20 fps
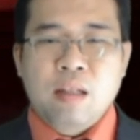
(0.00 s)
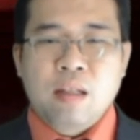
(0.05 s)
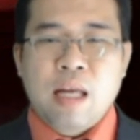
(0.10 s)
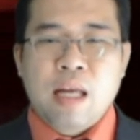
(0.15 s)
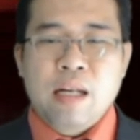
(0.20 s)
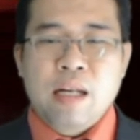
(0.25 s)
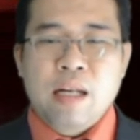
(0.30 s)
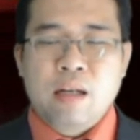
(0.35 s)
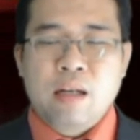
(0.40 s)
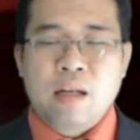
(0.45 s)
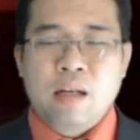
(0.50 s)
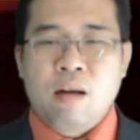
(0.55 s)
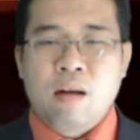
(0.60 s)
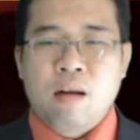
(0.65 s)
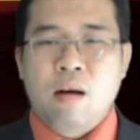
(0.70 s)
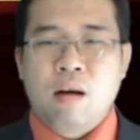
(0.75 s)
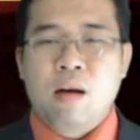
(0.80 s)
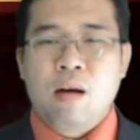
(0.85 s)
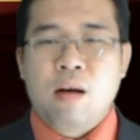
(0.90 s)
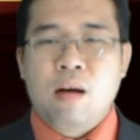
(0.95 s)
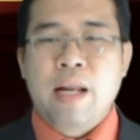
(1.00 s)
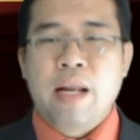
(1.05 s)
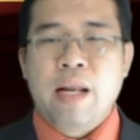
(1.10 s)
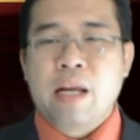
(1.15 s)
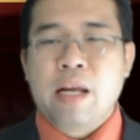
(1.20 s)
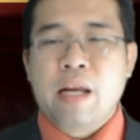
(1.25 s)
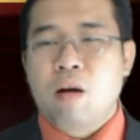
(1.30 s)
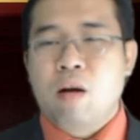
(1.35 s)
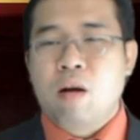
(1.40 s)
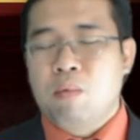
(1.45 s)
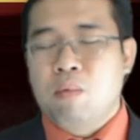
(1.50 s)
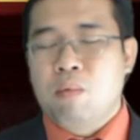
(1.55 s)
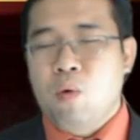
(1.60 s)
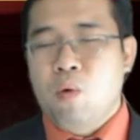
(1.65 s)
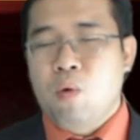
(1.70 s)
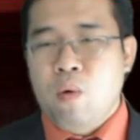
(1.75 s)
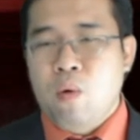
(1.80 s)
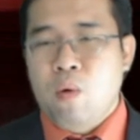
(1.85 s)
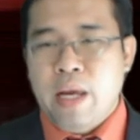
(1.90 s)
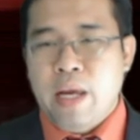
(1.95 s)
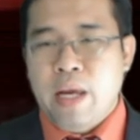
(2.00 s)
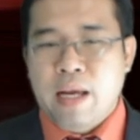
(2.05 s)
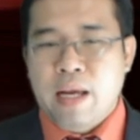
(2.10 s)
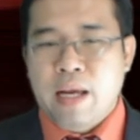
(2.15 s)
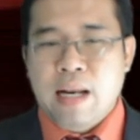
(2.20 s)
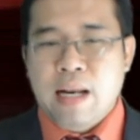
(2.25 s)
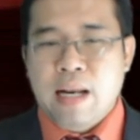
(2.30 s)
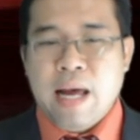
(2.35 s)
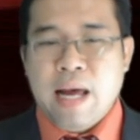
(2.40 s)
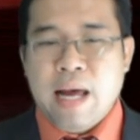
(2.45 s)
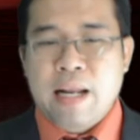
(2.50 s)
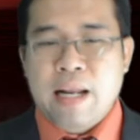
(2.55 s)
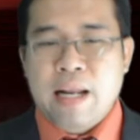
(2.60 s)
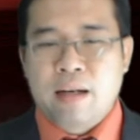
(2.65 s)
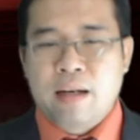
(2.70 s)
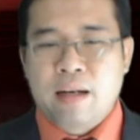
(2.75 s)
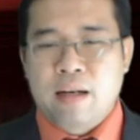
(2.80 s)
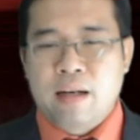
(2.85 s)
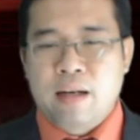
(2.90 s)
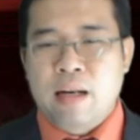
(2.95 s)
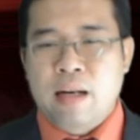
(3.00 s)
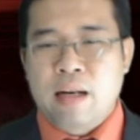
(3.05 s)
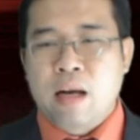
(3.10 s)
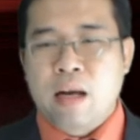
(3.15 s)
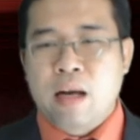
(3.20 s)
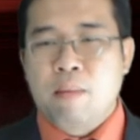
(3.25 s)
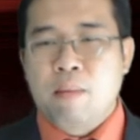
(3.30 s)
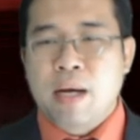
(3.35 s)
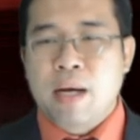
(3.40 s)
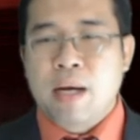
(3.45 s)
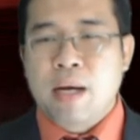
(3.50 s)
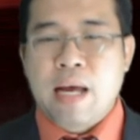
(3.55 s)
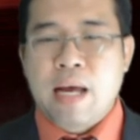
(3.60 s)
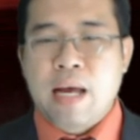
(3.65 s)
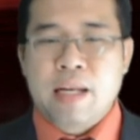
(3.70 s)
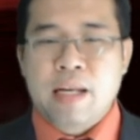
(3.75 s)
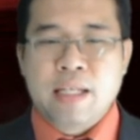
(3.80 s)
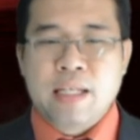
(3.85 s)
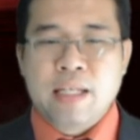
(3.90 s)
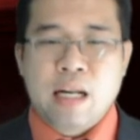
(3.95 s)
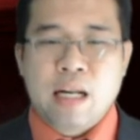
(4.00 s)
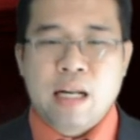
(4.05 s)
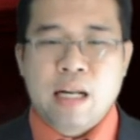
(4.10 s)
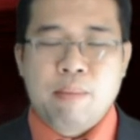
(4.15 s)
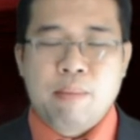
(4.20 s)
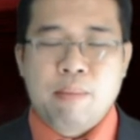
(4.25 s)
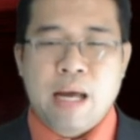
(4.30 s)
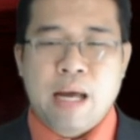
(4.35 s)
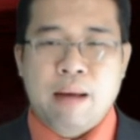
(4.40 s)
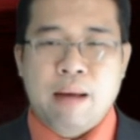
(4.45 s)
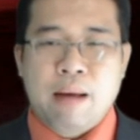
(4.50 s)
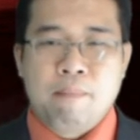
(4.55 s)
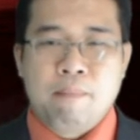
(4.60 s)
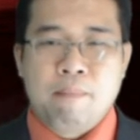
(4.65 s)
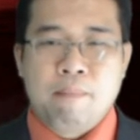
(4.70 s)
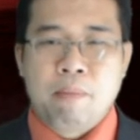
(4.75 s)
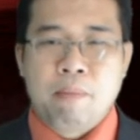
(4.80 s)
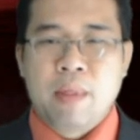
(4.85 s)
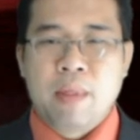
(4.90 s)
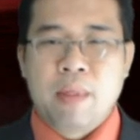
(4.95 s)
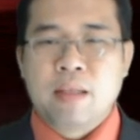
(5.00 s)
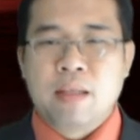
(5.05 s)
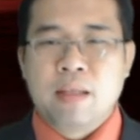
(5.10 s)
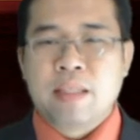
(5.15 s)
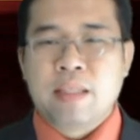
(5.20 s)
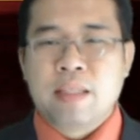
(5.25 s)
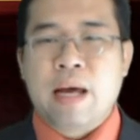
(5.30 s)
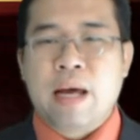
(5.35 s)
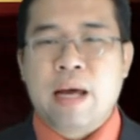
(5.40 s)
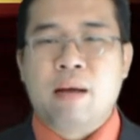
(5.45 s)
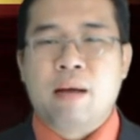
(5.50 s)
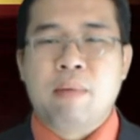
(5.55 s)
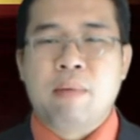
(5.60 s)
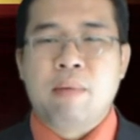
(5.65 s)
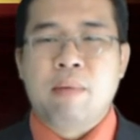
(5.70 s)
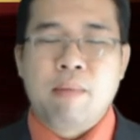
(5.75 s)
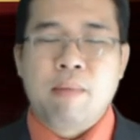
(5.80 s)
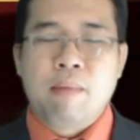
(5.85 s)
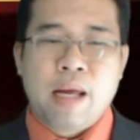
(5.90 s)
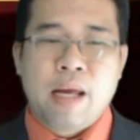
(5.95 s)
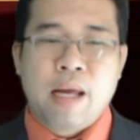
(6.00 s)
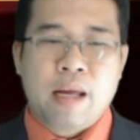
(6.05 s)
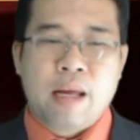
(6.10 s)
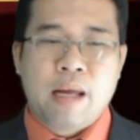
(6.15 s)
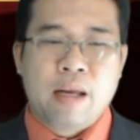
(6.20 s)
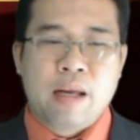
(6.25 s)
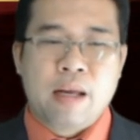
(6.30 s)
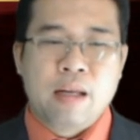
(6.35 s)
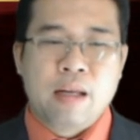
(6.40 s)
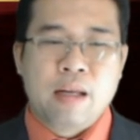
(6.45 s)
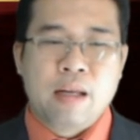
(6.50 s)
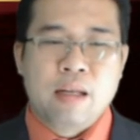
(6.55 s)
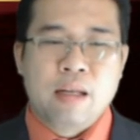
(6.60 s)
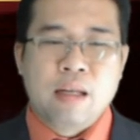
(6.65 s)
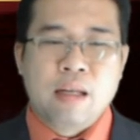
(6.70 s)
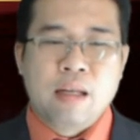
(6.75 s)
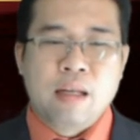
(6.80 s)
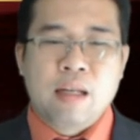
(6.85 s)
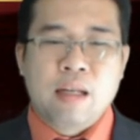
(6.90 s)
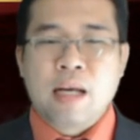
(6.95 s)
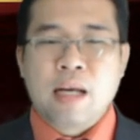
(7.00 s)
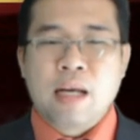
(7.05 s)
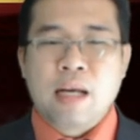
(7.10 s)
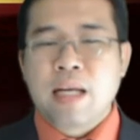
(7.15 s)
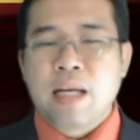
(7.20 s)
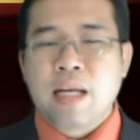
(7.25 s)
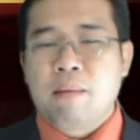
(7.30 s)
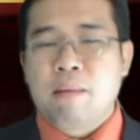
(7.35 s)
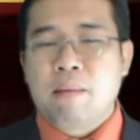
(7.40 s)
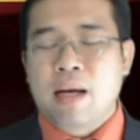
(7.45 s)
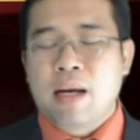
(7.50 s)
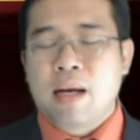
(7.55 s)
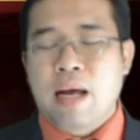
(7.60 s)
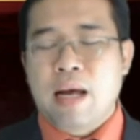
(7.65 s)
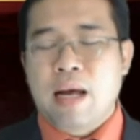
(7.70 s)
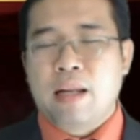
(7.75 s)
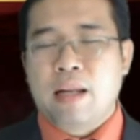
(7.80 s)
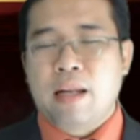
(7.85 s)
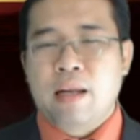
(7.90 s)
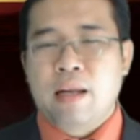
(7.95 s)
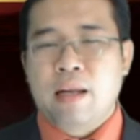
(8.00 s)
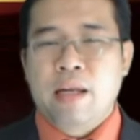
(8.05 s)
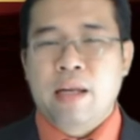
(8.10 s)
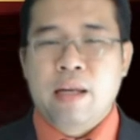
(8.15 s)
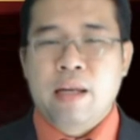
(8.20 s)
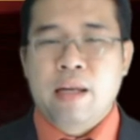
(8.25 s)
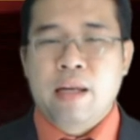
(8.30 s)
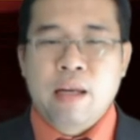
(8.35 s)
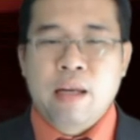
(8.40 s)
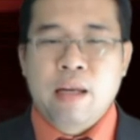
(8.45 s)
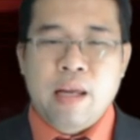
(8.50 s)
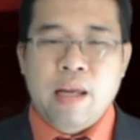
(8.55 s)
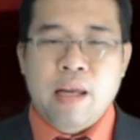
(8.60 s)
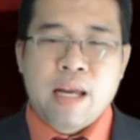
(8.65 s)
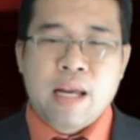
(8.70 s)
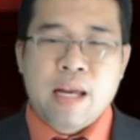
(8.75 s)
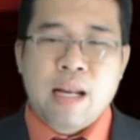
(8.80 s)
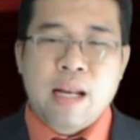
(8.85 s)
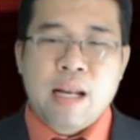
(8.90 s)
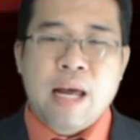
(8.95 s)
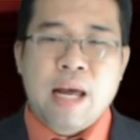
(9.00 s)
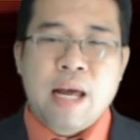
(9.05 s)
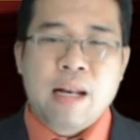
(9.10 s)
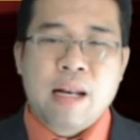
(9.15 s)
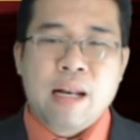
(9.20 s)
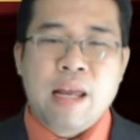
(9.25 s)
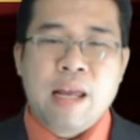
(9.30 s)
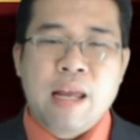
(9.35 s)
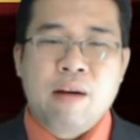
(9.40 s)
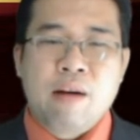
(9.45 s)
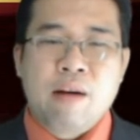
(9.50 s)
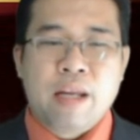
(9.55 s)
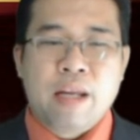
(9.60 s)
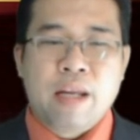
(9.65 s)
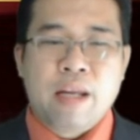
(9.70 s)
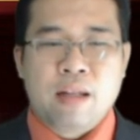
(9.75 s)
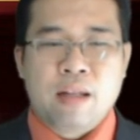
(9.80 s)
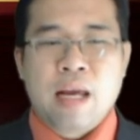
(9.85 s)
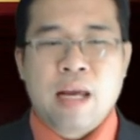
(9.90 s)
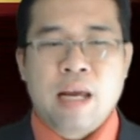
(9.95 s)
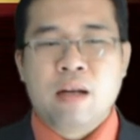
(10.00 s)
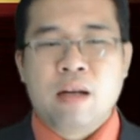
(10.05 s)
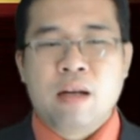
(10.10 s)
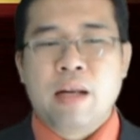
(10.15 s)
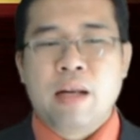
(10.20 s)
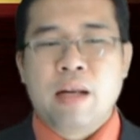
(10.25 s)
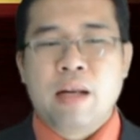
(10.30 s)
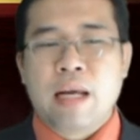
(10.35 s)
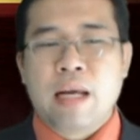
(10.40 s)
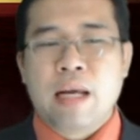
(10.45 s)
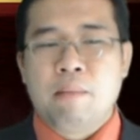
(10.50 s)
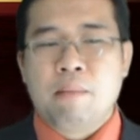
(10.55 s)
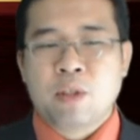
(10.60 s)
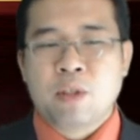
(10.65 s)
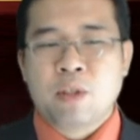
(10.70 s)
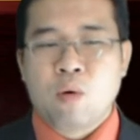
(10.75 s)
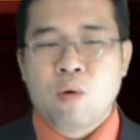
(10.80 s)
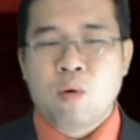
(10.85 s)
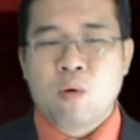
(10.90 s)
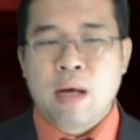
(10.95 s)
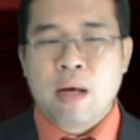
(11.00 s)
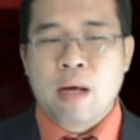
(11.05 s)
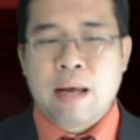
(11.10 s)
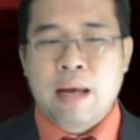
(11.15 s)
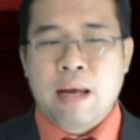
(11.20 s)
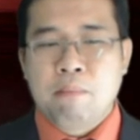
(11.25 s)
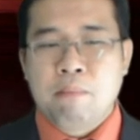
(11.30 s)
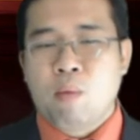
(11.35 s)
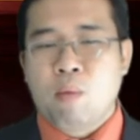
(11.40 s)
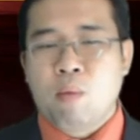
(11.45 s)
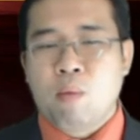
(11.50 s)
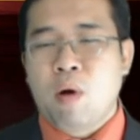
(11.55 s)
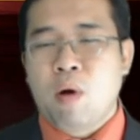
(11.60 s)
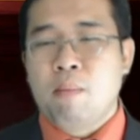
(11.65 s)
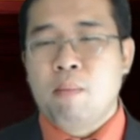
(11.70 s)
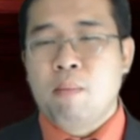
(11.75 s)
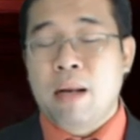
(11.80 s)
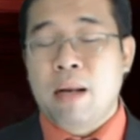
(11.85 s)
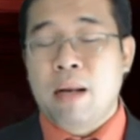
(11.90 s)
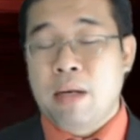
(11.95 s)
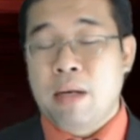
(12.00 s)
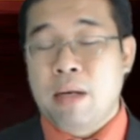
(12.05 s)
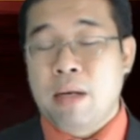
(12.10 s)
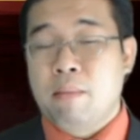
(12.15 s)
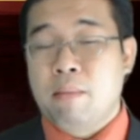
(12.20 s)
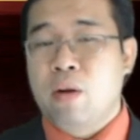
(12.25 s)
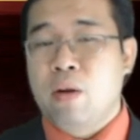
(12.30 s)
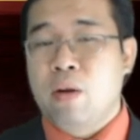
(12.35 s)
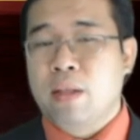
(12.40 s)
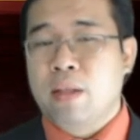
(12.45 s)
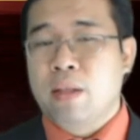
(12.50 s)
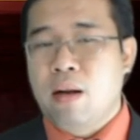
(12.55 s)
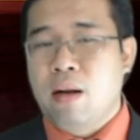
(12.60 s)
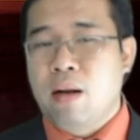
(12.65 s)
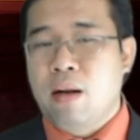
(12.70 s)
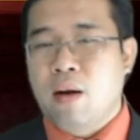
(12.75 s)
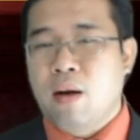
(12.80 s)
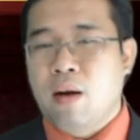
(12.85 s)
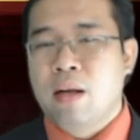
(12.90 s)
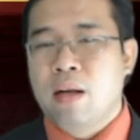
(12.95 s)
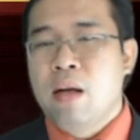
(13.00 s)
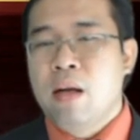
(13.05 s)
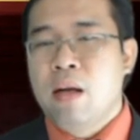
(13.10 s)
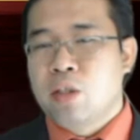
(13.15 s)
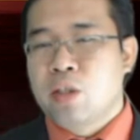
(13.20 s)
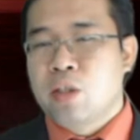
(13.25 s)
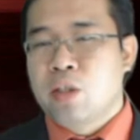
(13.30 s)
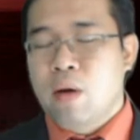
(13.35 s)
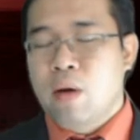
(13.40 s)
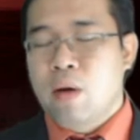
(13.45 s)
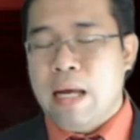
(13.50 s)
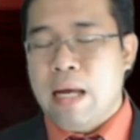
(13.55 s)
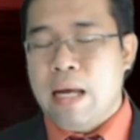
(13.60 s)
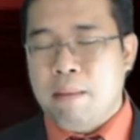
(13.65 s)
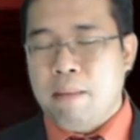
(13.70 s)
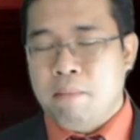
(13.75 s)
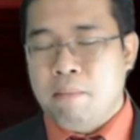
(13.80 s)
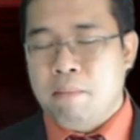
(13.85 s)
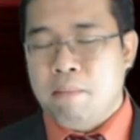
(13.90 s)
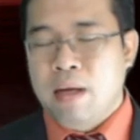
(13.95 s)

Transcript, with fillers: ท่านก็ได้กอบกู้เอกราช และก็ประกาศอิสรภาพจากพม่า หลังจากประกาศเอกราชแล้วเนี่ยท่านก็ได้ทำสงครามปกป้องบ้านเมืองมาโดยตลอด สงคราม